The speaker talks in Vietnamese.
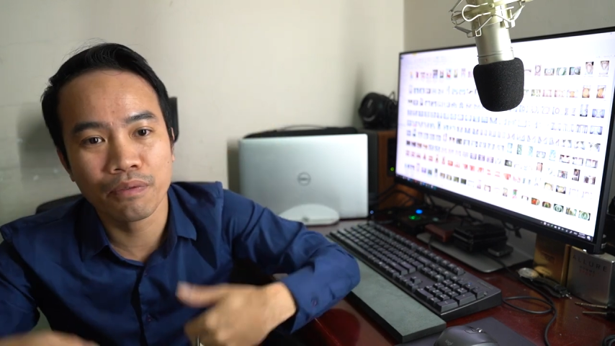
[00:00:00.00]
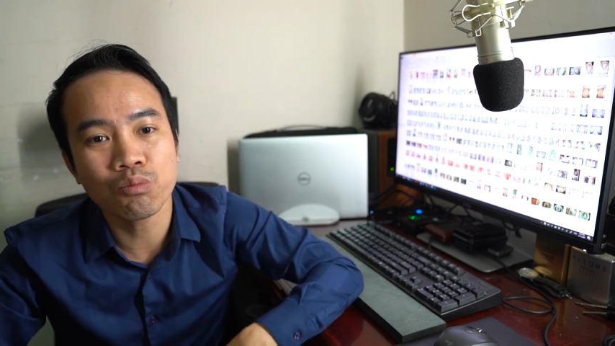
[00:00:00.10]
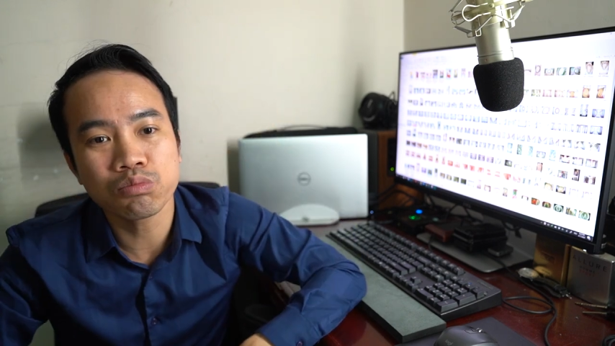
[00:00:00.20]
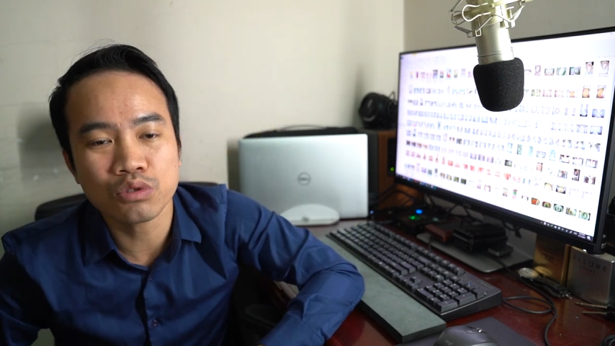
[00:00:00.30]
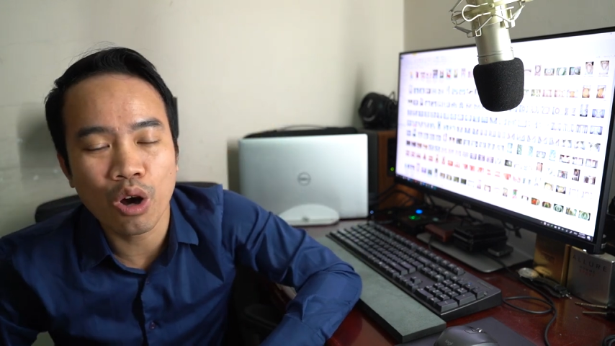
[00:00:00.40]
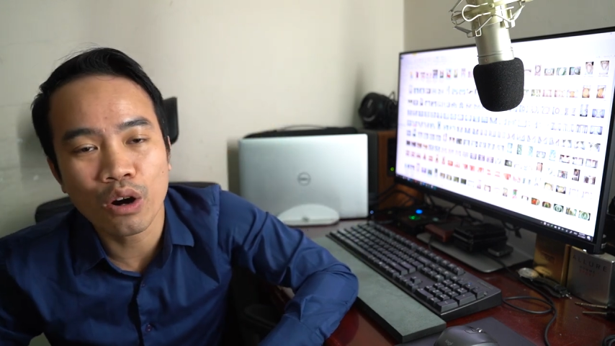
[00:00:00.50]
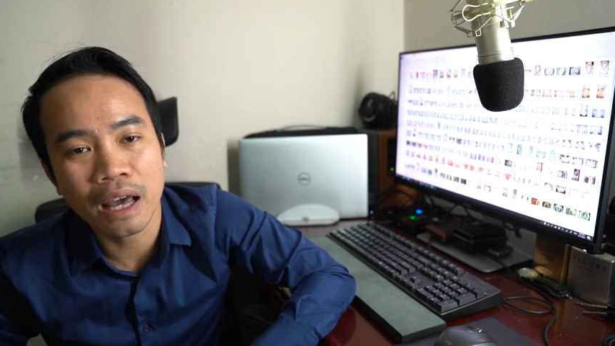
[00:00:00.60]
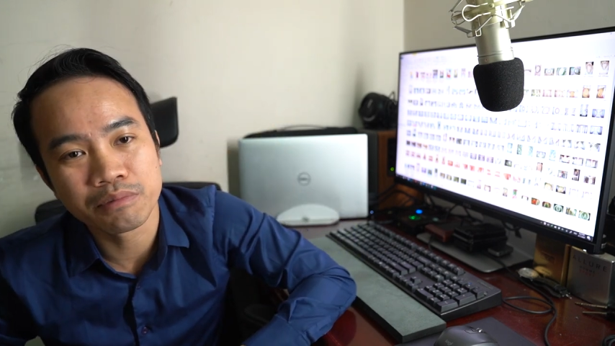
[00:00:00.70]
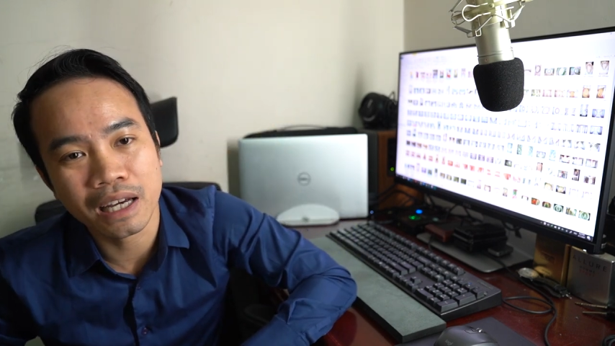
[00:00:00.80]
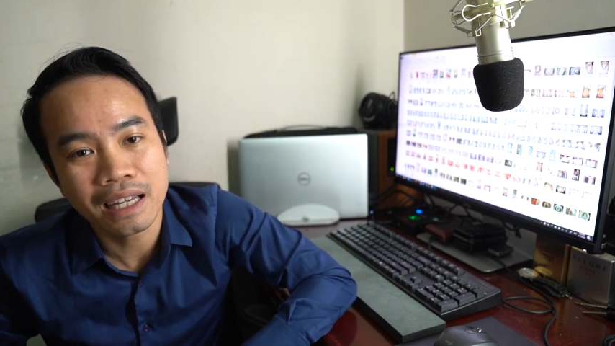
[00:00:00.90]
cái phông to
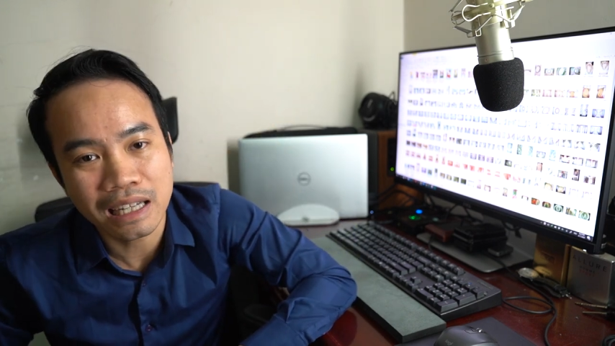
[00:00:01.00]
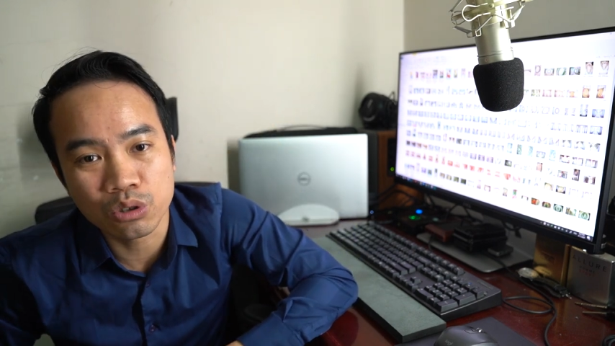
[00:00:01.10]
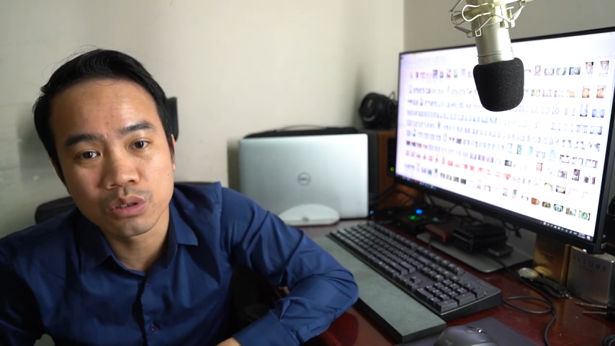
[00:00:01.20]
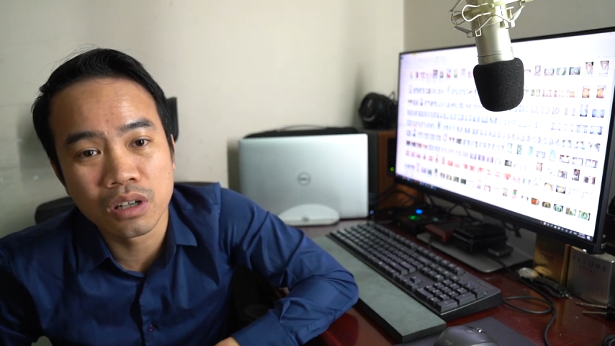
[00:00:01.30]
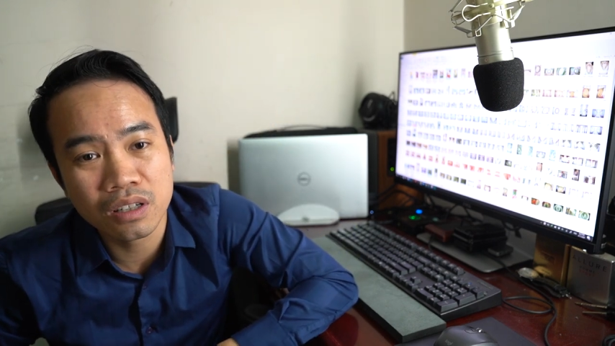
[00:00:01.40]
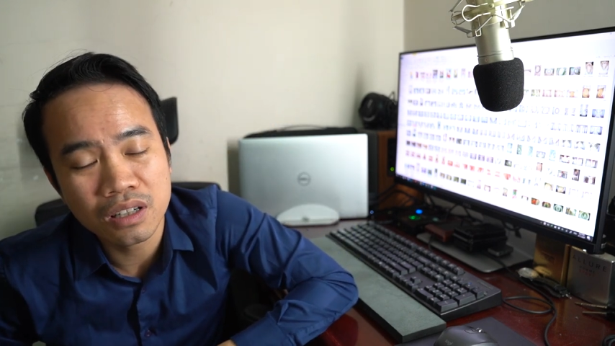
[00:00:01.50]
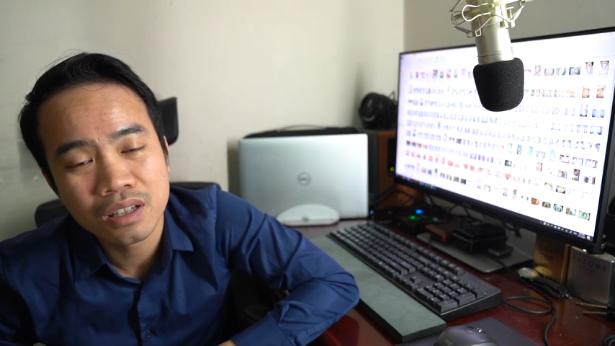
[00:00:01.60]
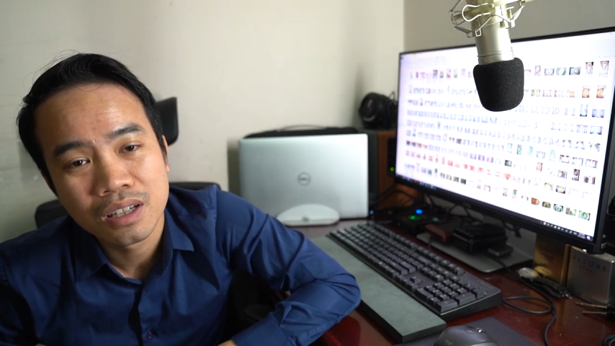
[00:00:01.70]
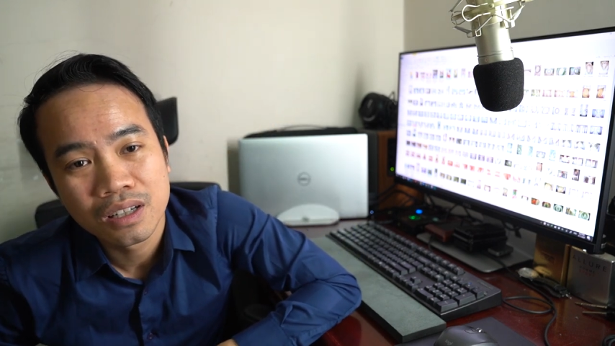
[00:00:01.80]
đẹp chạy hết cả xuống dưới ấy,